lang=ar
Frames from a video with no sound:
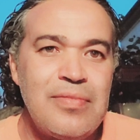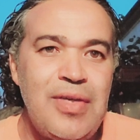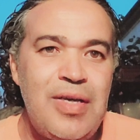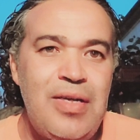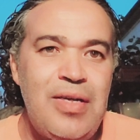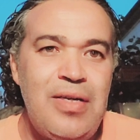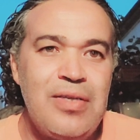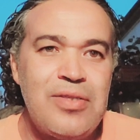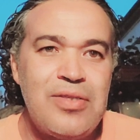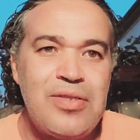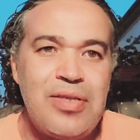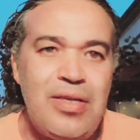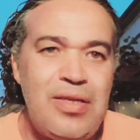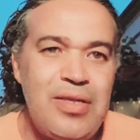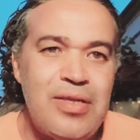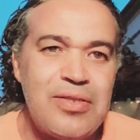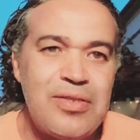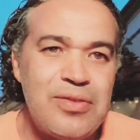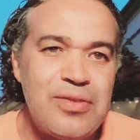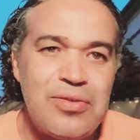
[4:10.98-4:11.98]
علاش
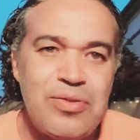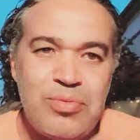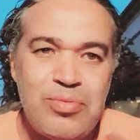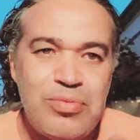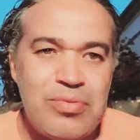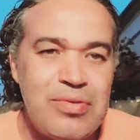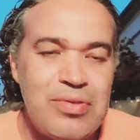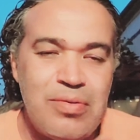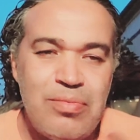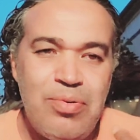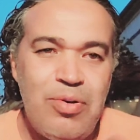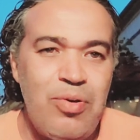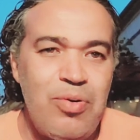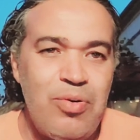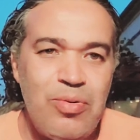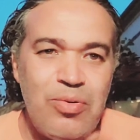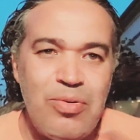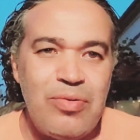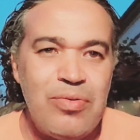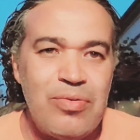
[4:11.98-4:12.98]
علاش
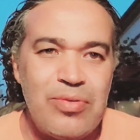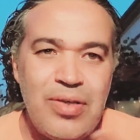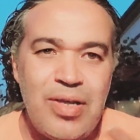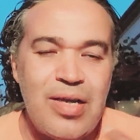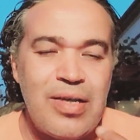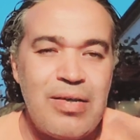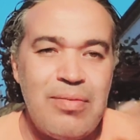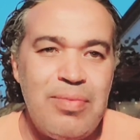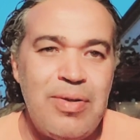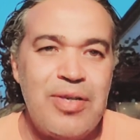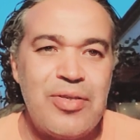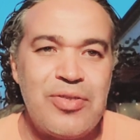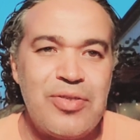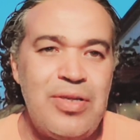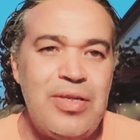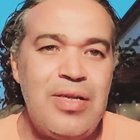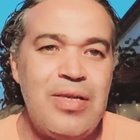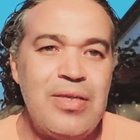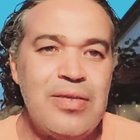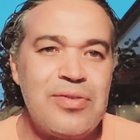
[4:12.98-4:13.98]
تذبحو الاكباش
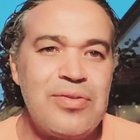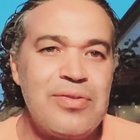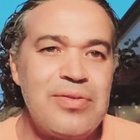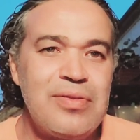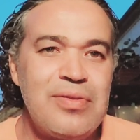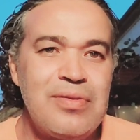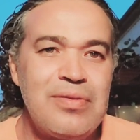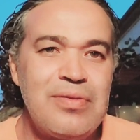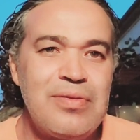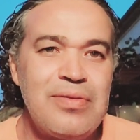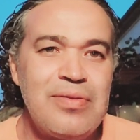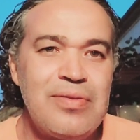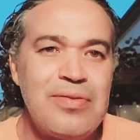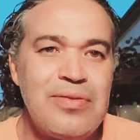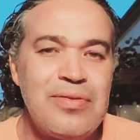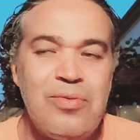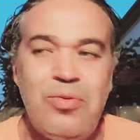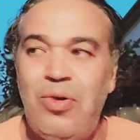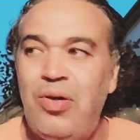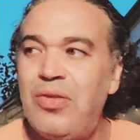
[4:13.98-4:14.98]
علاش
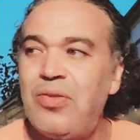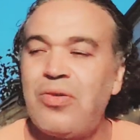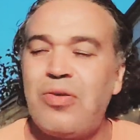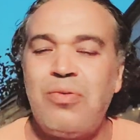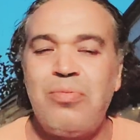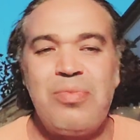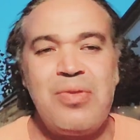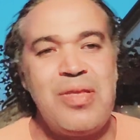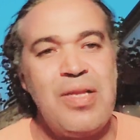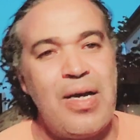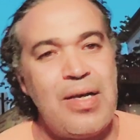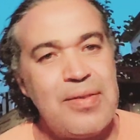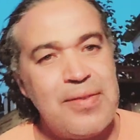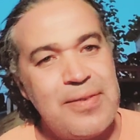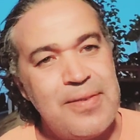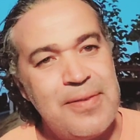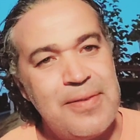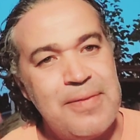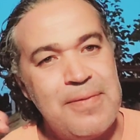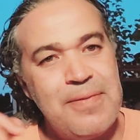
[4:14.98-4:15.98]
وعندكم
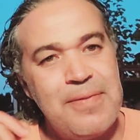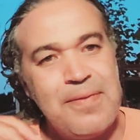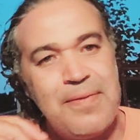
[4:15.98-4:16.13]
نقص